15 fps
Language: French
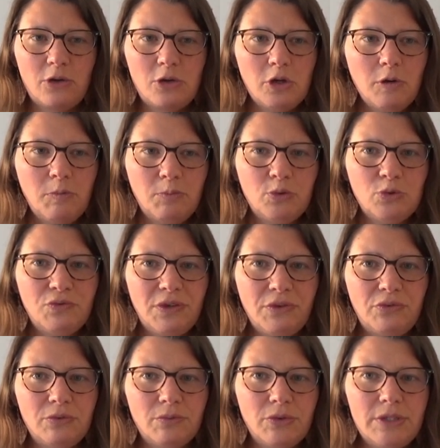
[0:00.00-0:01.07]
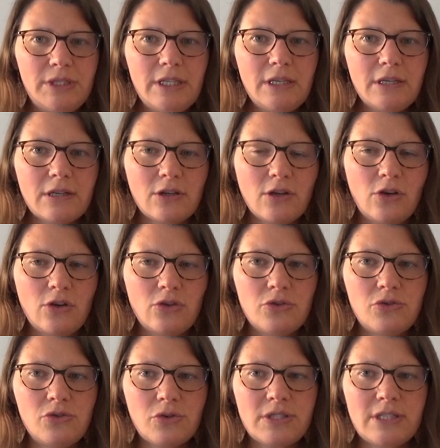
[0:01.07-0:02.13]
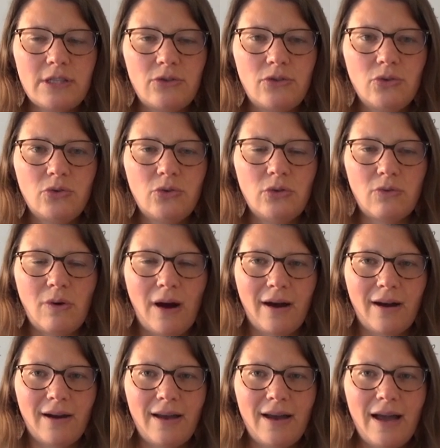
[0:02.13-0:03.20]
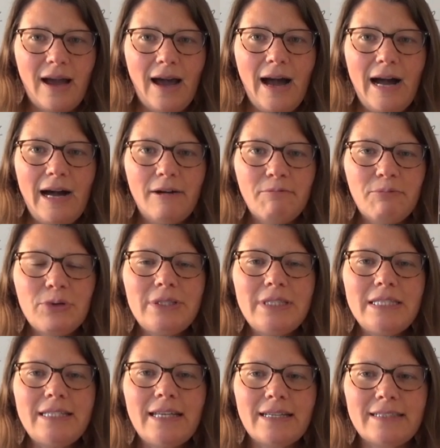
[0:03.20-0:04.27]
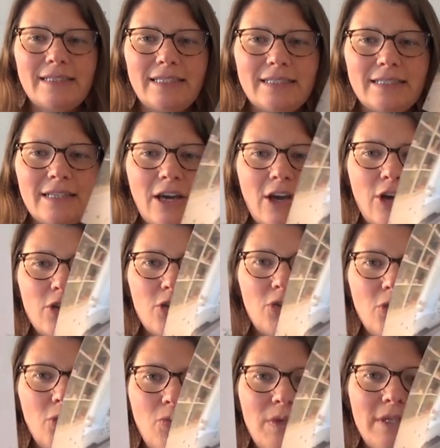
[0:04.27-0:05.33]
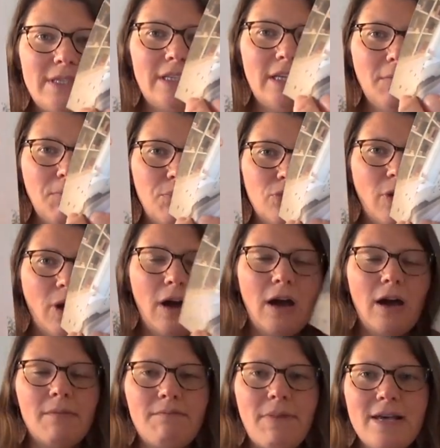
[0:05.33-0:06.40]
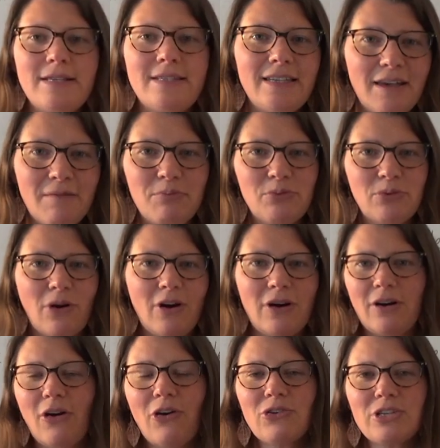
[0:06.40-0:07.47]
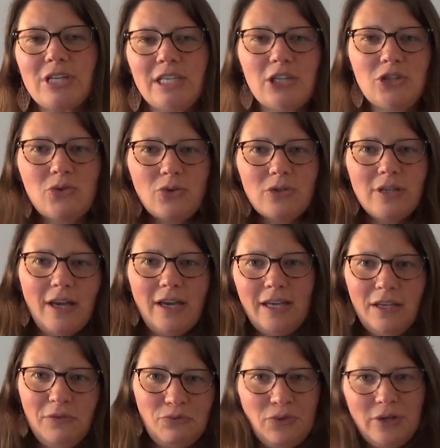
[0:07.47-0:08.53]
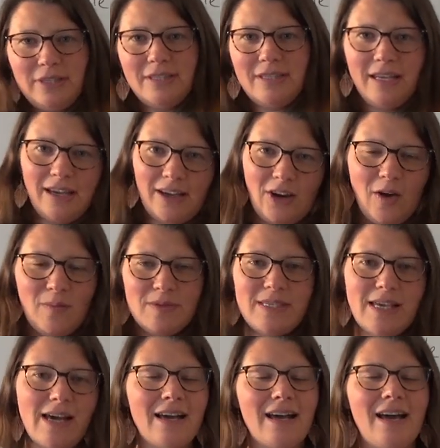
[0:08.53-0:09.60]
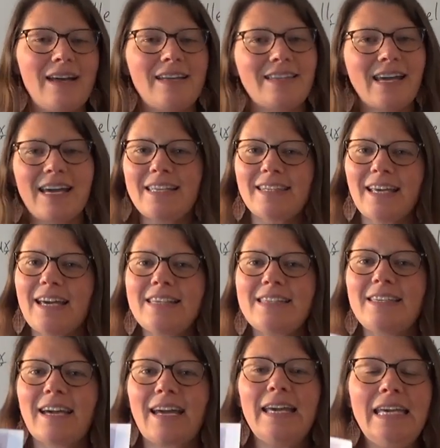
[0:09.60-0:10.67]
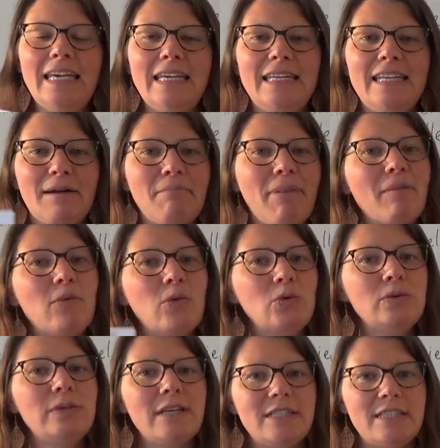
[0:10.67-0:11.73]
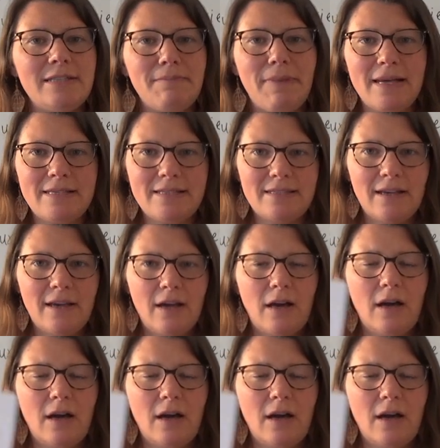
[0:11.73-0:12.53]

Que pouvez-vous me dire sur ces deux couloirs Un petit indice. Celui-ci, pour passer, pour ranger des choses, il faut être comme ça, très très serré. Il n'y a pas beaucoup d'espace.